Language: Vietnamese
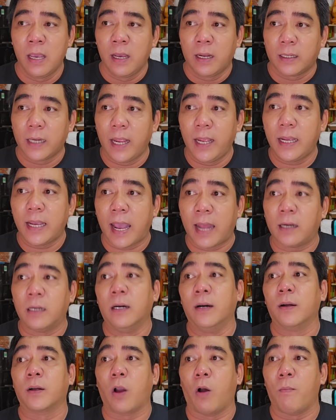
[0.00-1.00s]
đi ra
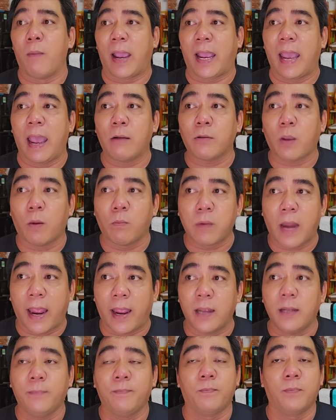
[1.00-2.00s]
đường còn mặc áo chống
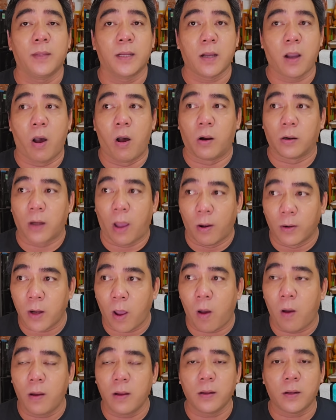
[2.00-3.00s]
nắng còn đội
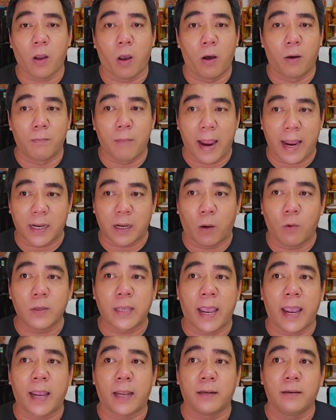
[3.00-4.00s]
nón còn mang khẩu
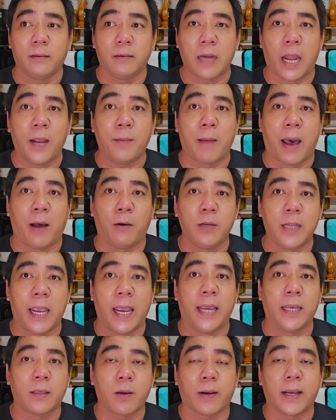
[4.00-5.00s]
trang để bảo
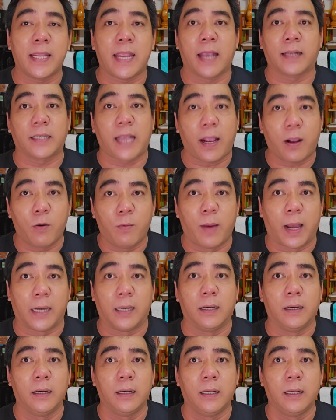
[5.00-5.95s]
vệ cho cái nhan sắc của mình